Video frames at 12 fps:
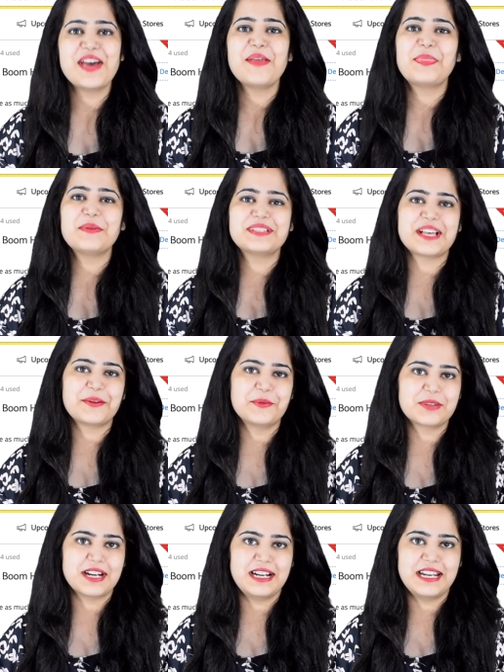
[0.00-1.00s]
है तो
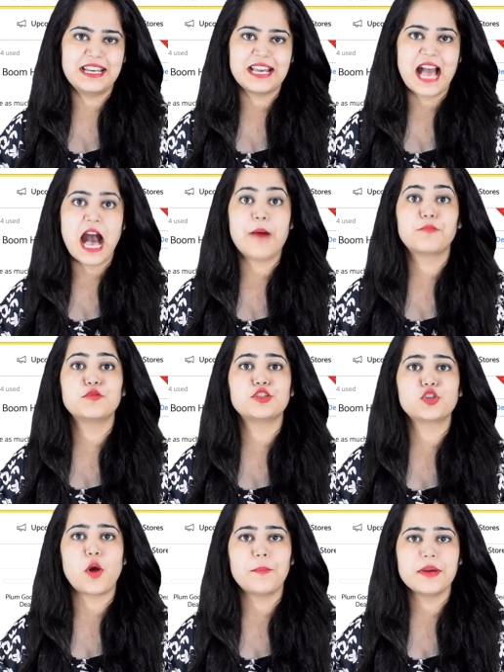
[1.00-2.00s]
ज़रूर कर लें आपको
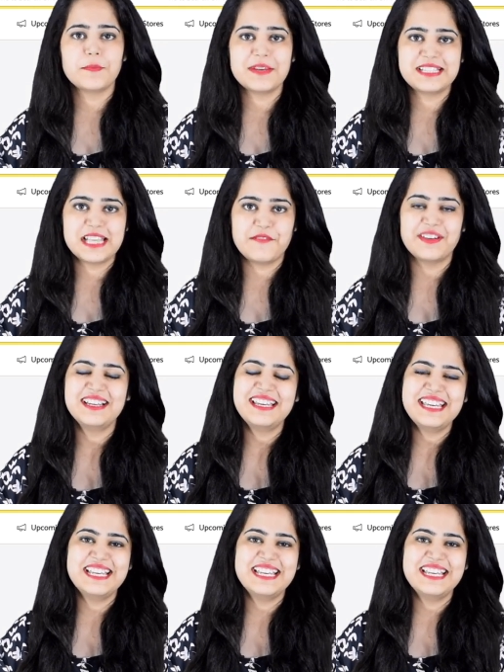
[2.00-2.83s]
शॉपिंग पे सेविंग